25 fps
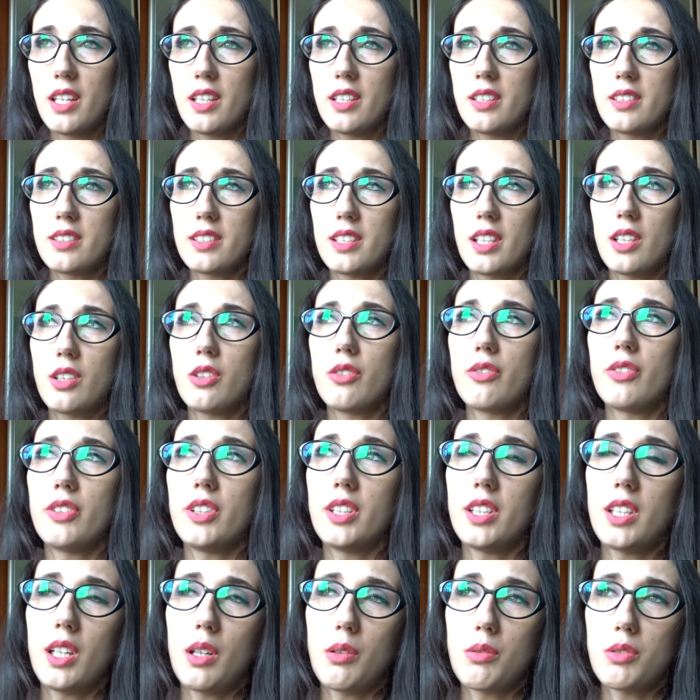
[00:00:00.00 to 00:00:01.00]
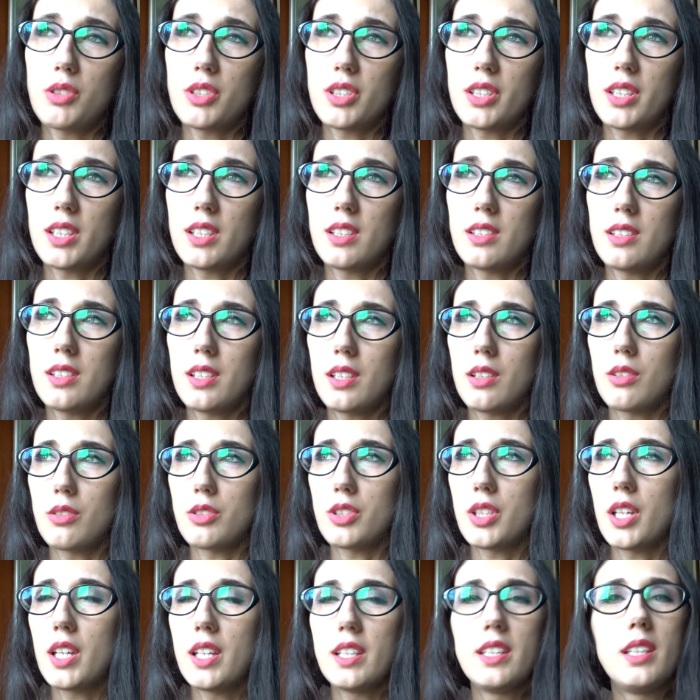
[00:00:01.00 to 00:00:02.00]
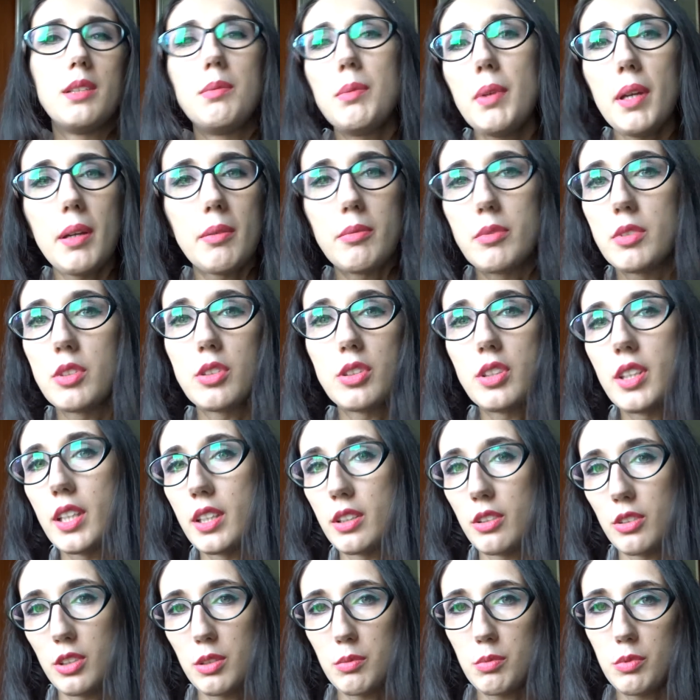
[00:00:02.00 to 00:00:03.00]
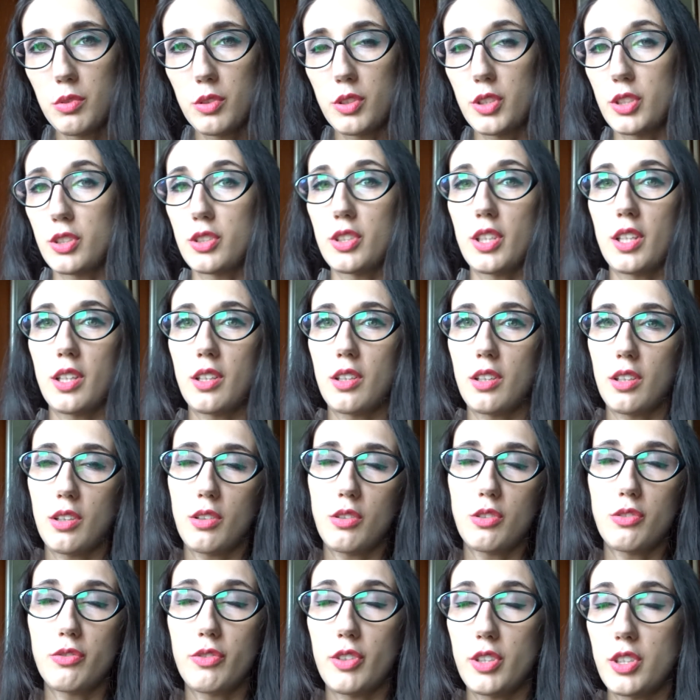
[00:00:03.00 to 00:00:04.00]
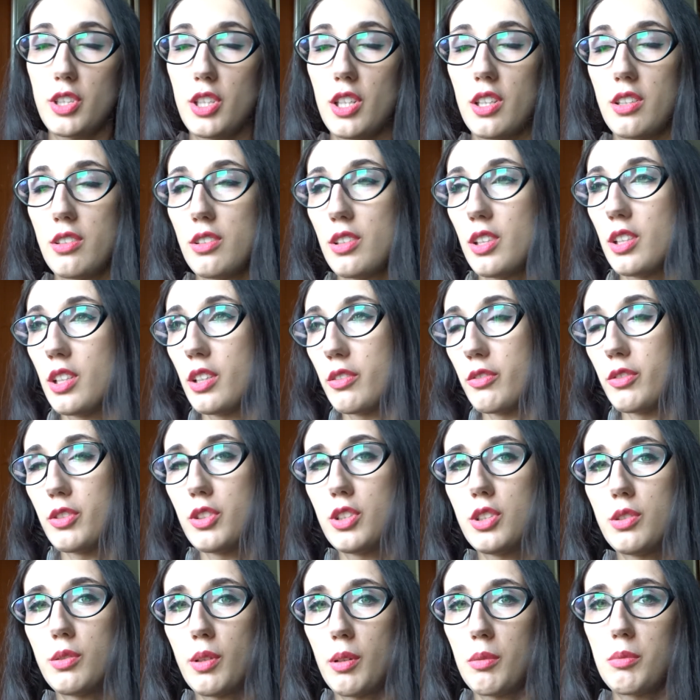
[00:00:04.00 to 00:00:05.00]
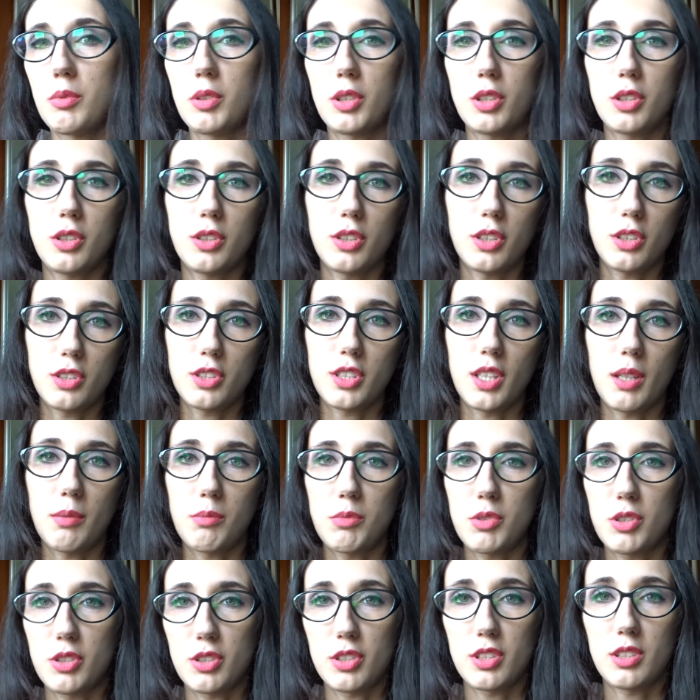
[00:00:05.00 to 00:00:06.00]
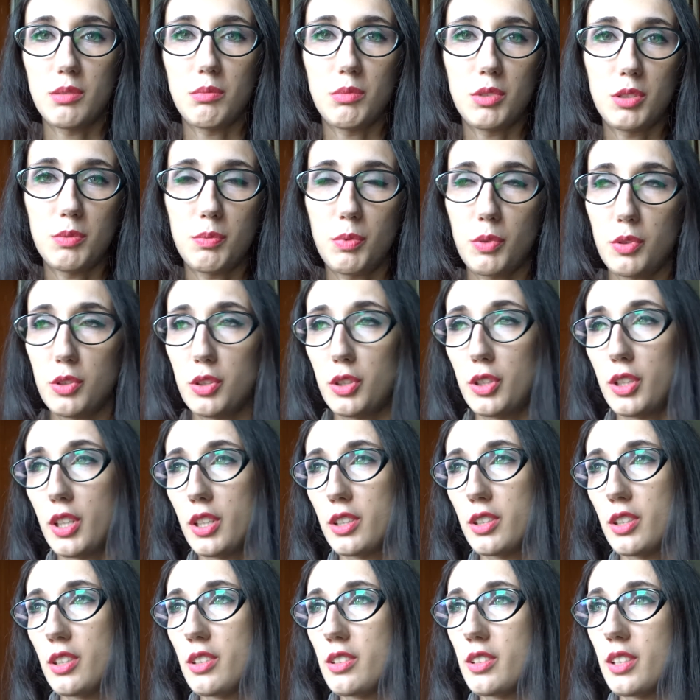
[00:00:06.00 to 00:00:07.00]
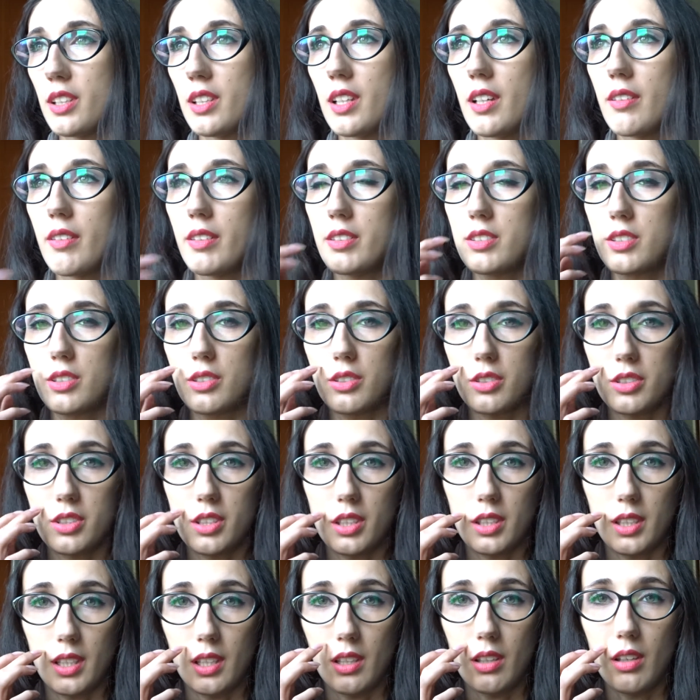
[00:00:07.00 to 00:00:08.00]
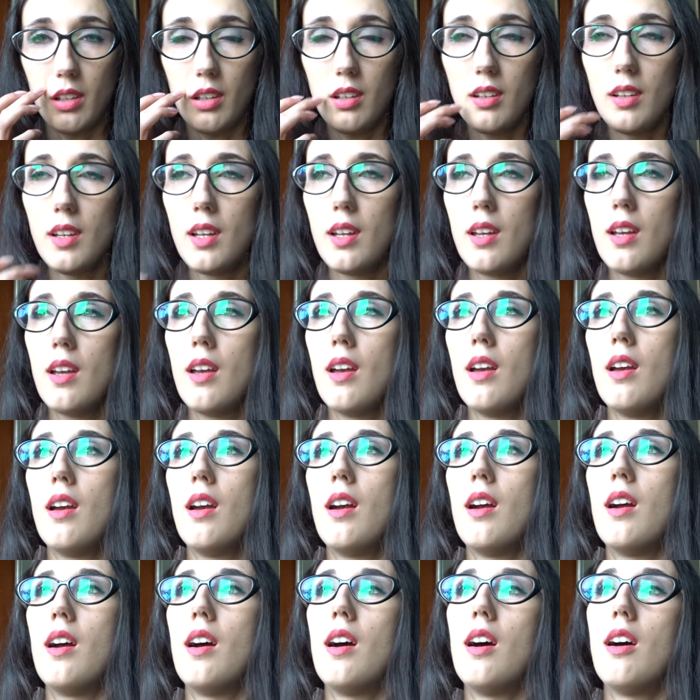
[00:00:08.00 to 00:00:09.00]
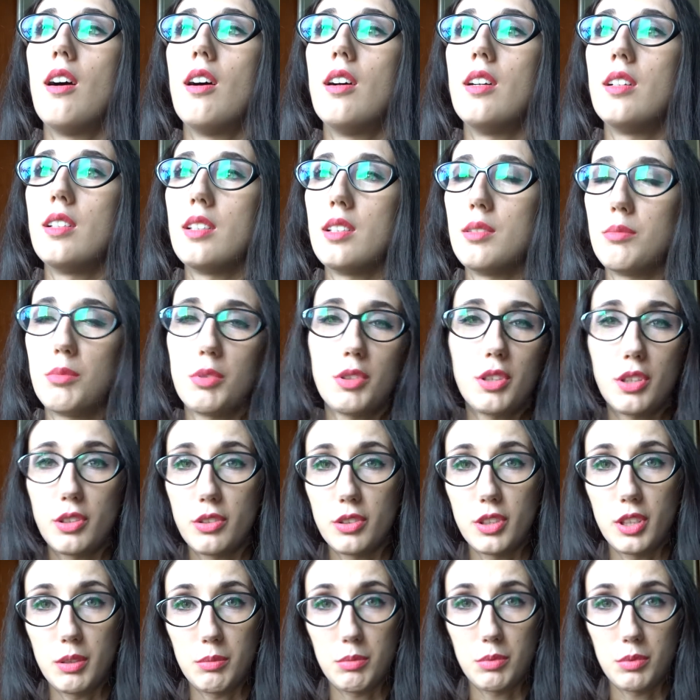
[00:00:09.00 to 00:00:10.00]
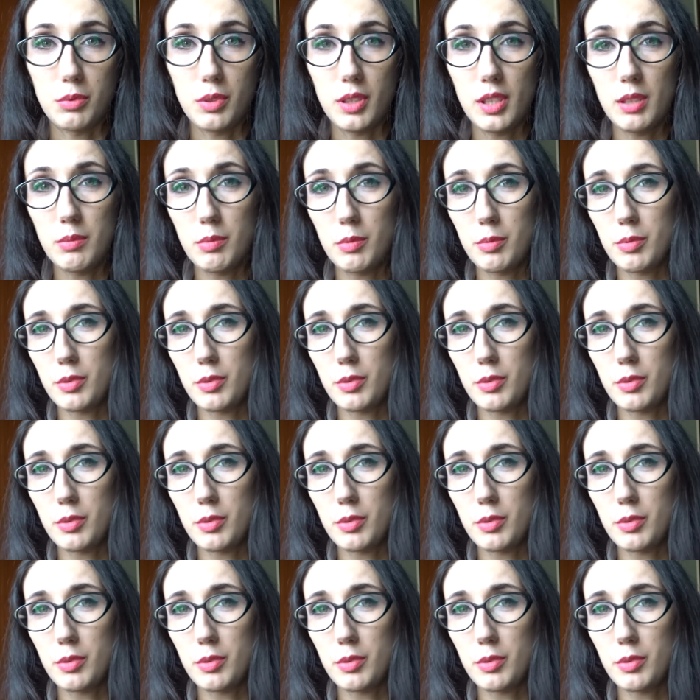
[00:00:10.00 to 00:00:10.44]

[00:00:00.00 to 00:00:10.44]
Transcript: z tego wynikało, że kiedyś jakoś nie miałam, nie, to nie było, że jakoś, wiecie, nienawidziłam ich i nie chciałam się z nimi spotykać ani zadawać czy coś takiego, e, bo tego nie było, ale po